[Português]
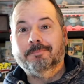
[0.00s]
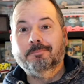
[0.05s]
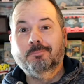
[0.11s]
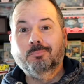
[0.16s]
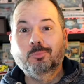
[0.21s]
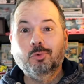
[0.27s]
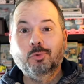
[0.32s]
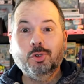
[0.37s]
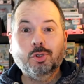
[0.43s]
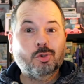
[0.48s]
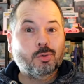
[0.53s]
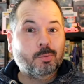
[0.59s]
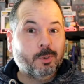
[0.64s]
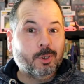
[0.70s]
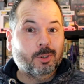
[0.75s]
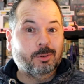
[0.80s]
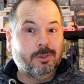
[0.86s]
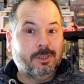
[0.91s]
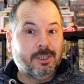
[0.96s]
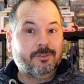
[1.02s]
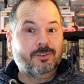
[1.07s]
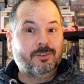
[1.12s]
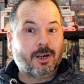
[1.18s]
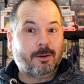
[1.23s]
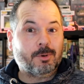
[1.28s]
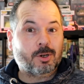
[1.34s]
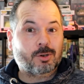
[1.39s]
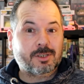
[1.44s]
Muito barulho. Digo
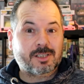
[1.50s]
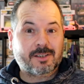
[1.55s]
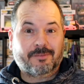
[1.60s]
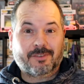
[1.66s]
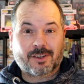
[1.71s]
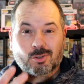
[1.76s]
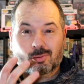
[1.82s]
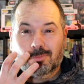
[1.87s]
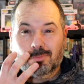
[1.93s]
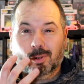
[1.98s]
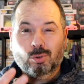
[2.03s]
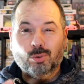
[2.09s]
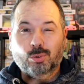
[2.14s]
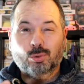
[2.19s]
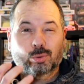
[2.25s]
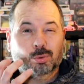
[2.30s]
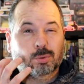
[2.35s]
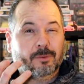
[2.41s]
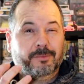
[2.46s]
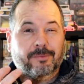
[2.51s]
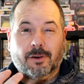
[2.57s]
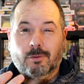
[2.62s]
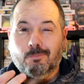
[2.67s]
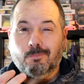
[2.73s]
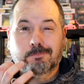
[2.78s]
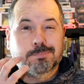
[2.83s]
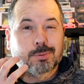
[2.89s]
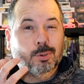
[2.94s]
já uma coisa, faz um barulho do trovão
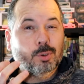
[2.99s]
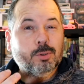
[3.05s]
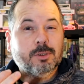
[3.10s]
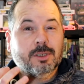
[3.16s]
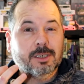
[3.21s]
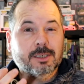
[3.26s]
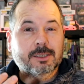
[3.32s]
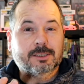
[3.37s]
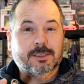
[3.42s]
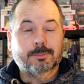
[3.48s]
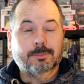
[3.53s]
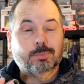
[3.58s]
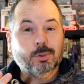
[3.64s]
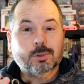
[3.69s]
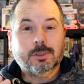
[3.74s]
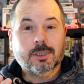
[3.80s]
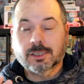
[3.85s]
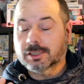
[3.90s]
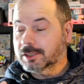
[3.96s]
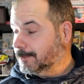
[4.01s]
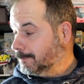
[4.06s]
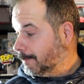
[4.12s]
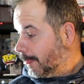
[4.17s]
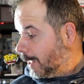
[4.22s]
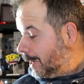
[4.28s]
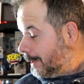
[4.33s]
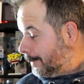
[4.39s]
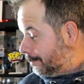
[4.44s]
brutalíssimo, brutalíssimo.
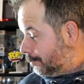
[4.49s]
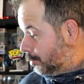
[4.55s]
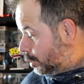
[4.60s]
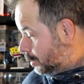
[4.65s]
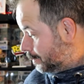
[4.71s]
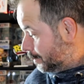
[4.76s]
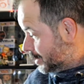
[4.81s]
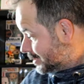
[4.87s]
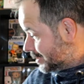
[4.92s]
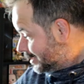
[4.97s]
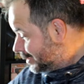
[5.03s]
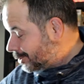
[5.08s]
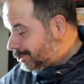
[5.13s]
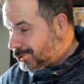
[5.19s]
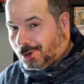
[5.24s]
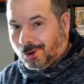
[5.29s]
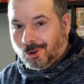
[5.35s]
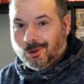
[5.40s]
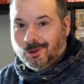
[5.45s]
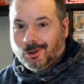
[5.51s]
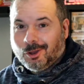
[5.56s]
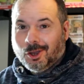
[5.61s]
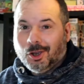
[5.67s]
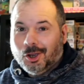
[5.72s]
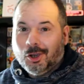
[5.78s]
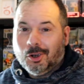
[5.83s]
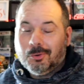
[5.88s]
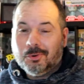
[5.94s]
Muito parecido com
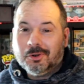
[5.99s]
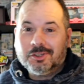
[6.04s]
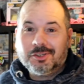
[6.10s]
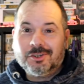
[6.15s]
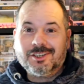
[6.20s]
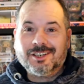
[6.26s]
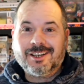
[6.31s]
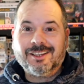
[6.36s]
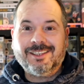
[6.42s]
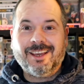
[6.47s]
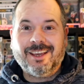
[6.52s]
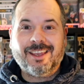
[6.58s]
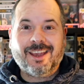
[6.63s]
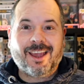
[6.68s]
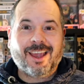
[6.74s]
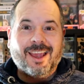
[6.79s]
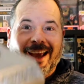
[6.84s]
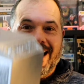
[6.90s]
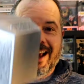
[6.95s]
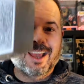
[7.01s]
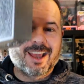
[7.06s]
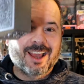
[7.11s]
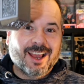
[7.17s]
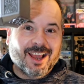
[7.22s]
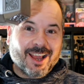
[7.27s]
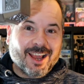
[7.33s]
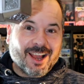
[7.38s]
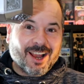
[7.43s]
o outro que eu já tinha.
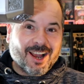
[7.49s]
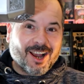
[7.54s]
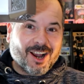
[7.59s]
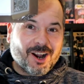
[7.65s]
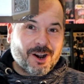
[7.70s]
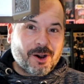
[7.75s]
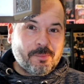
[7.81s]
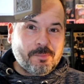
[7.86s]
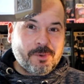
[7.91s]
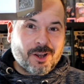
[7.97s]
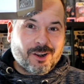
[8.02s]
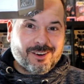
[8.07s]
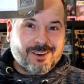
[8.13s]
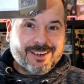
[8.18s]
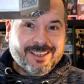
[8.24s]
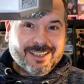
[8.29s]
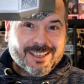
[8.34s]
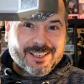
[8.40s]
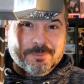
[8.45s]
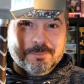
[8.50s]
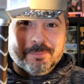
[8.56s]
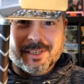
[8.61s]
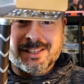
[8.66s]
O Mjolnir.